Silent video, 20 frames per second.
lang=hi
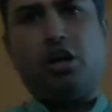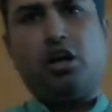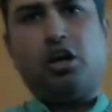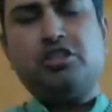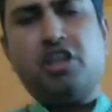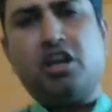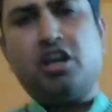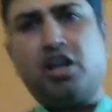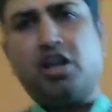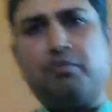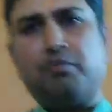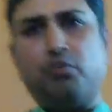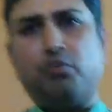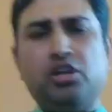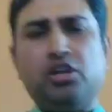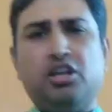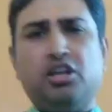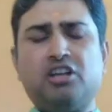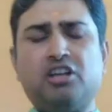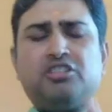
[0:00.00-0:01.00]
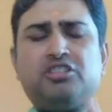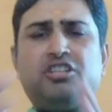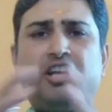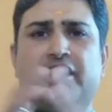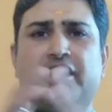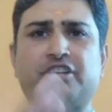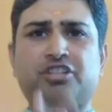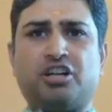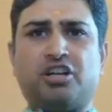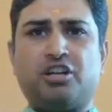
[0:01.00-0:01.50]
अच्छा अगर आप कोई लक्ष्य
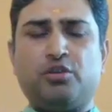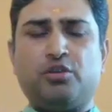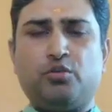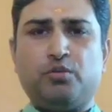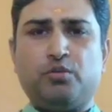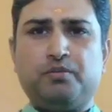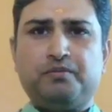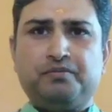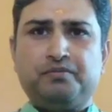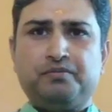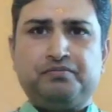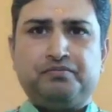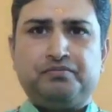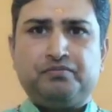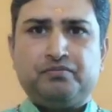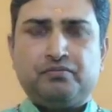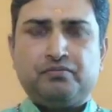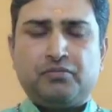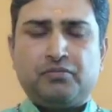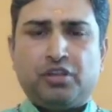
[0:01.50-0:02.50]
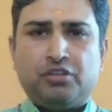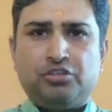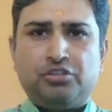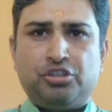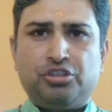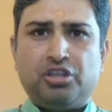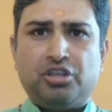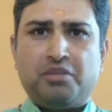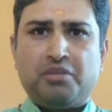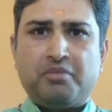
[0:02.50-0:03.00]
लेके चल रहे हो
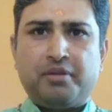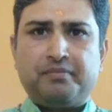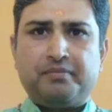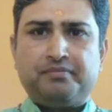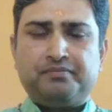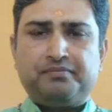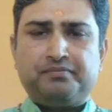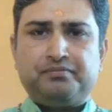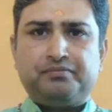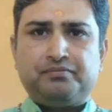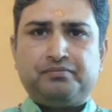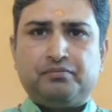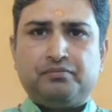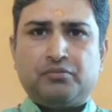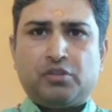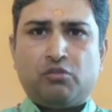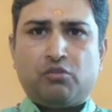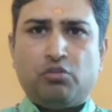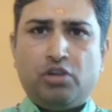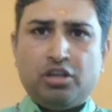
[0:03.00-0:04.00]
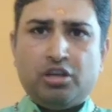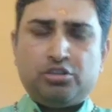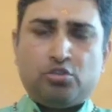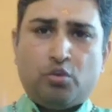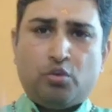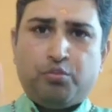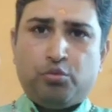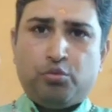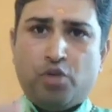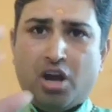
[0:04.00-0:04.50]
ज़िंदगी में वो लक्ष्य को
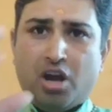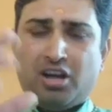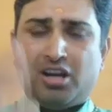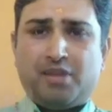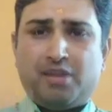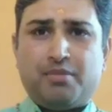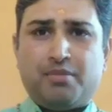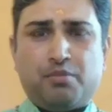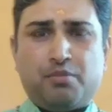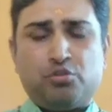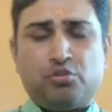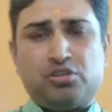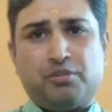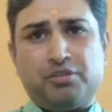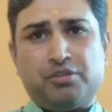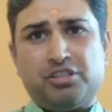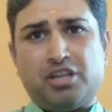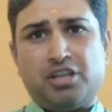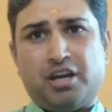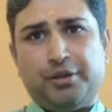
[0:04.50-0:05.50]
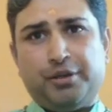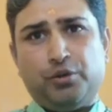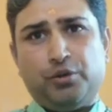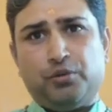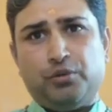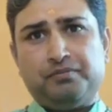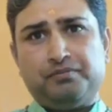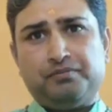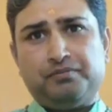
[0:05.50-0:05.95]
पूरा करने में आपको समस्या आ रही हो